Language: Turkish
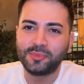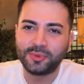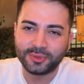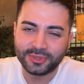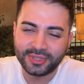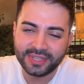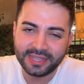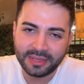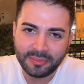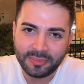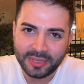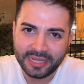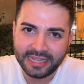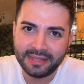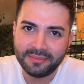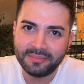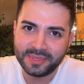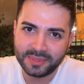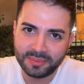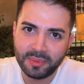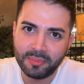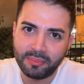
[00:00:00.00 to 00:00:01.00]
Burada da
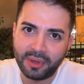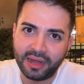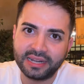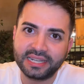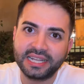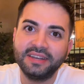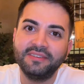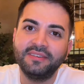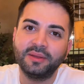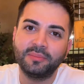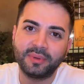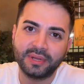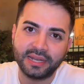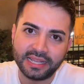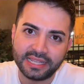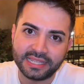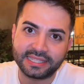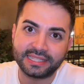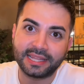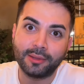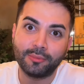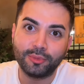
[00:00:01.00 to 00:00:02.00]
bildiğimiz bir marka var bana
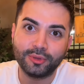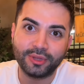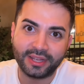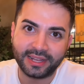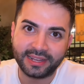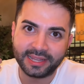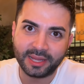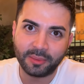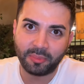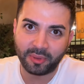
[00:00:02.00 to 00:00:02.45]
İstanbul'a arada